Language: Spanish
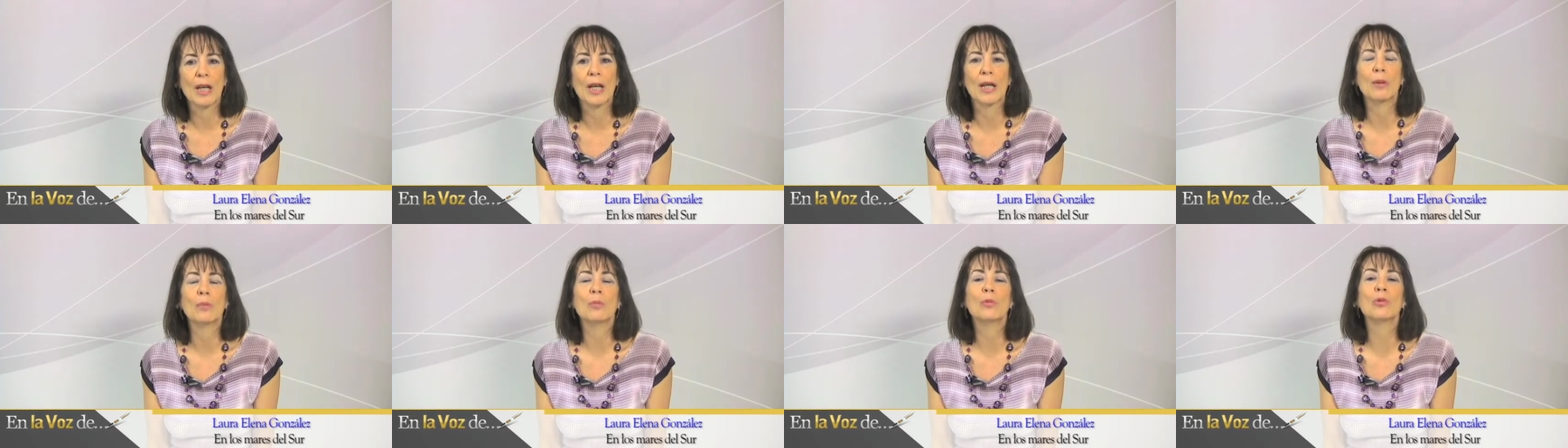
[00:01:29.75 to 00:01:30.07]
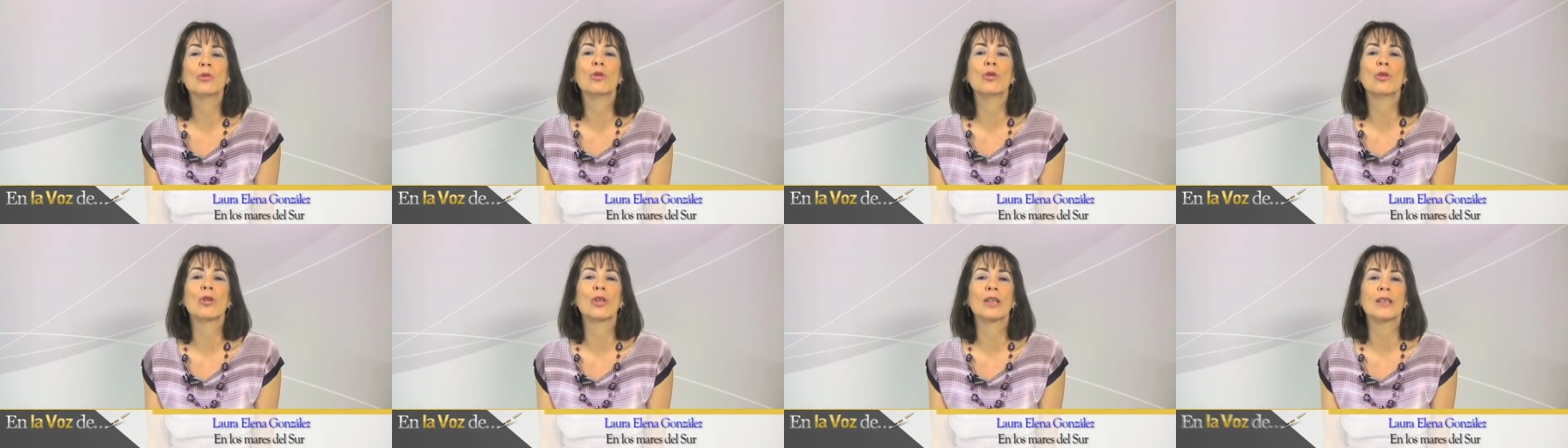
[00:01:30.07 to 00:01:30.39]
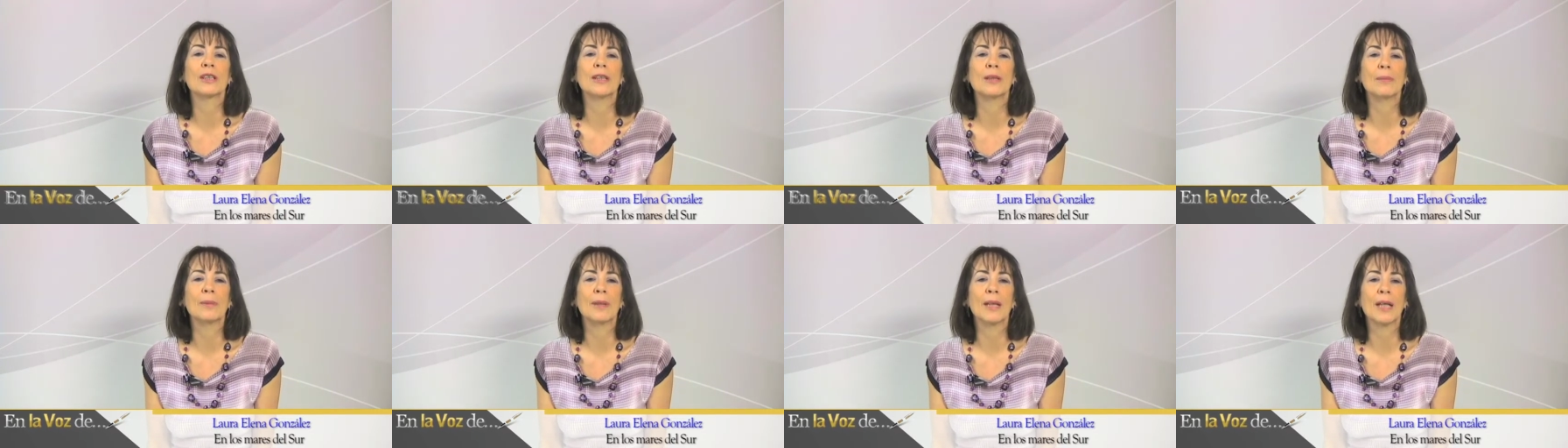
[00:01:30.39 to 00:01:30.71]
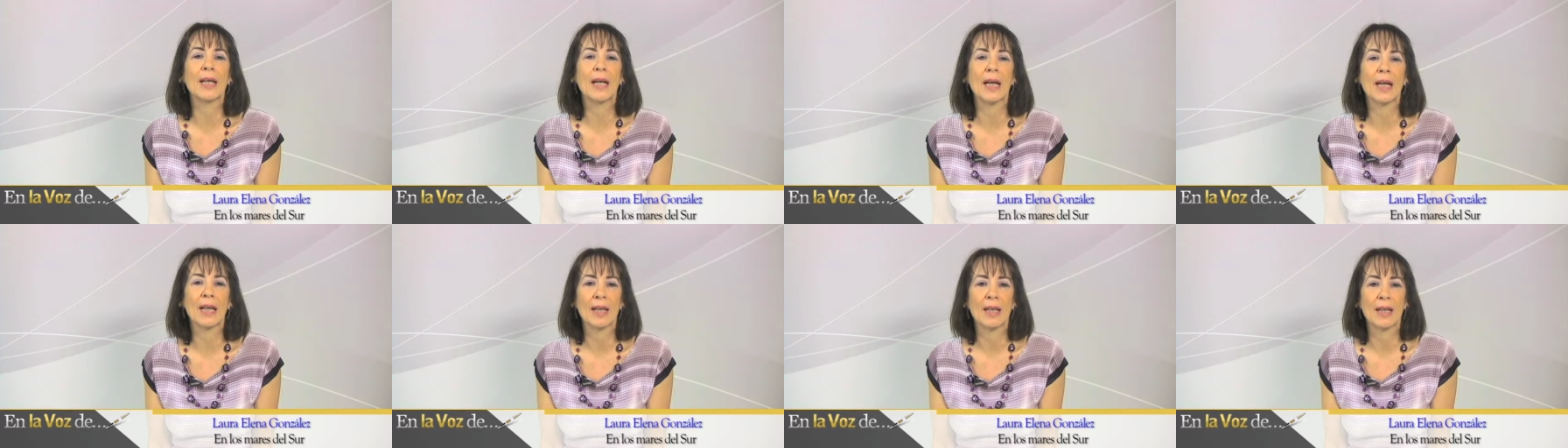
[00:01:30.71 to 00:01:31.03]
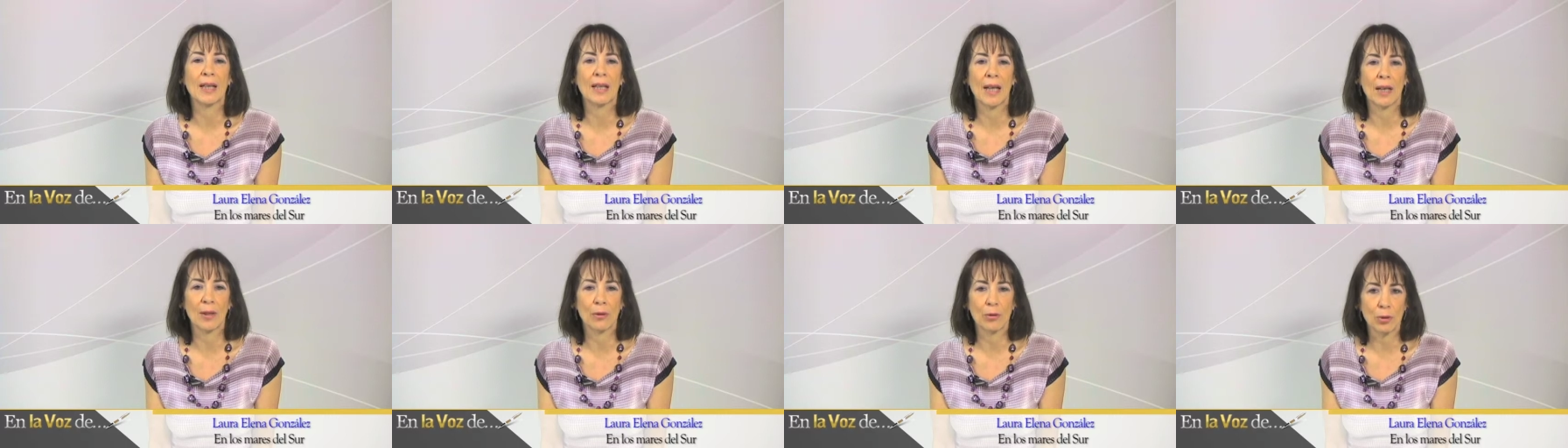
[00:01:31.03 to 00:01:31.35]
el mundo recibiera
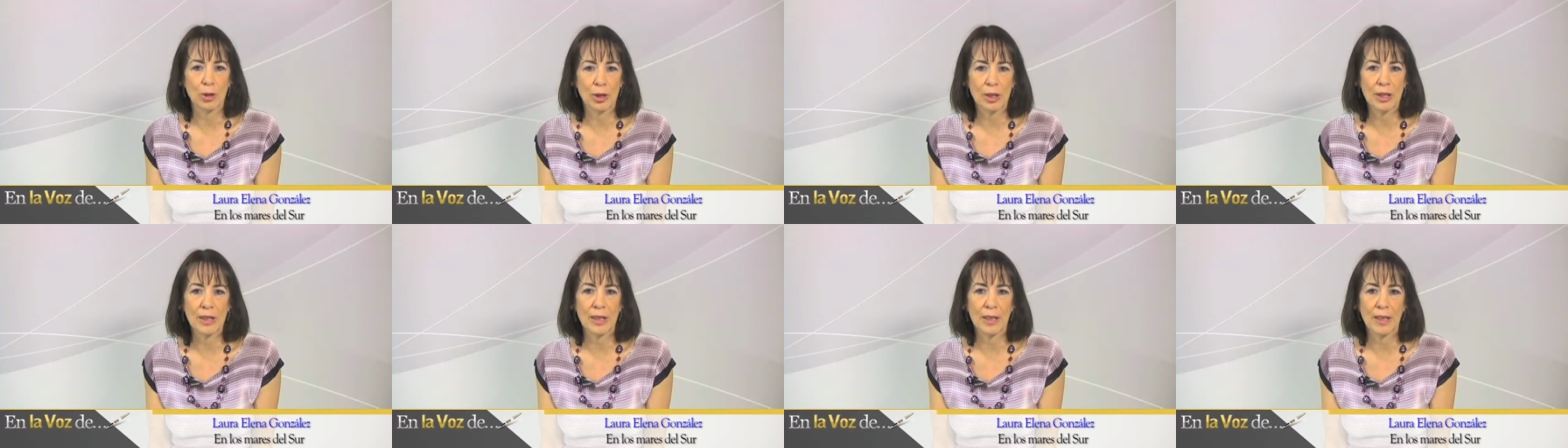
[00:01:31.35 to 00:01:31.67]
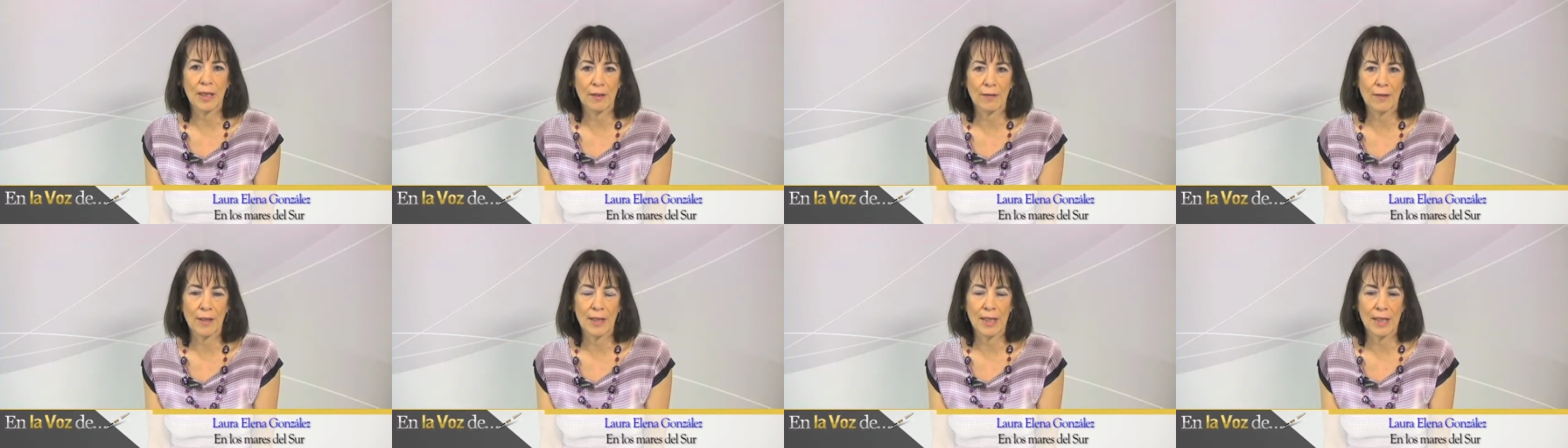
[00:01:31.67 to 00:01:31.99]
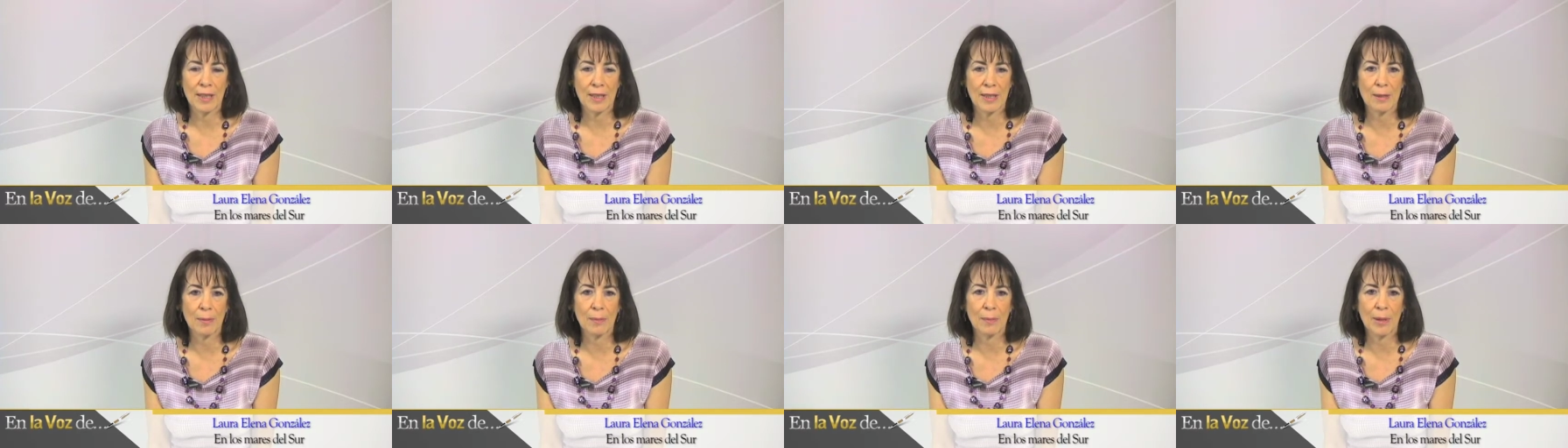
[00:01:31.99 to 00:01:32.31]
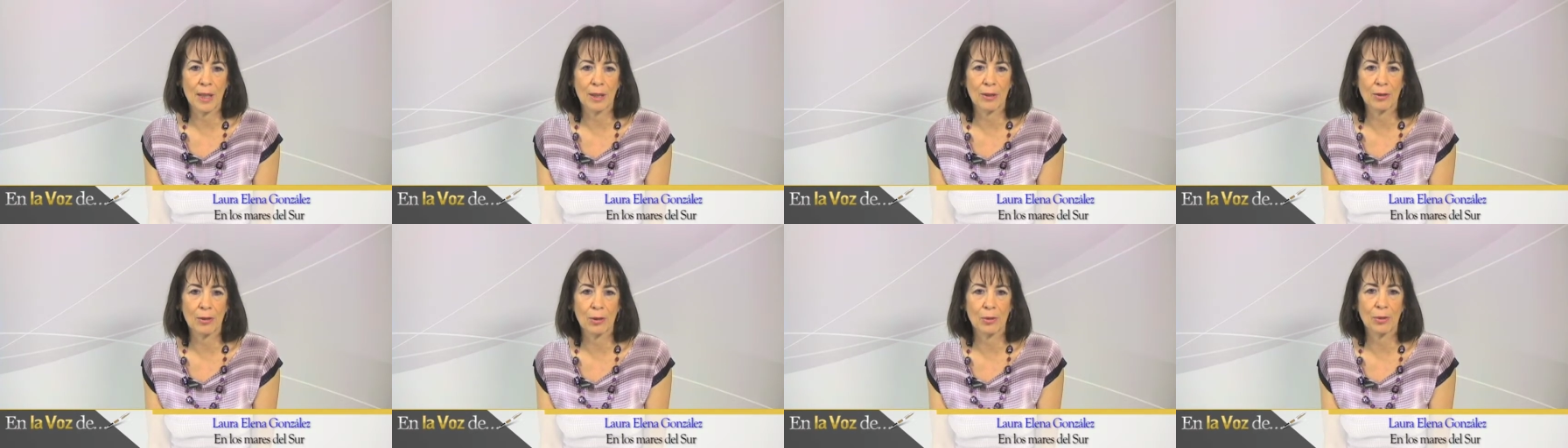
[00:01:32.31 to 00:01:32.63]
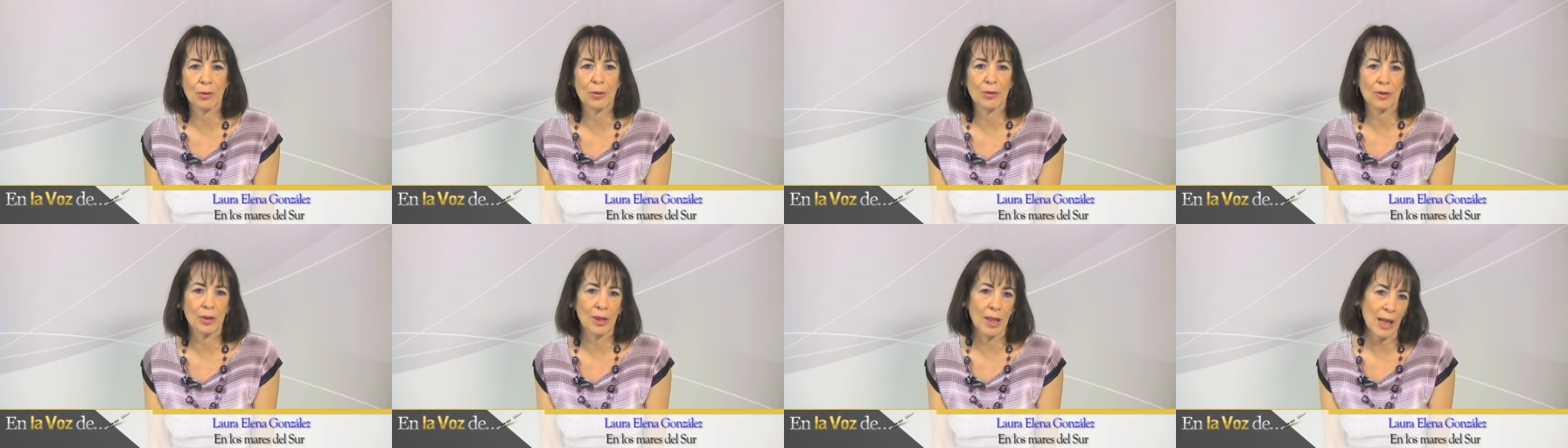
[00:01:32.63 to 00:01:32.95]
la noticia del fallecimiento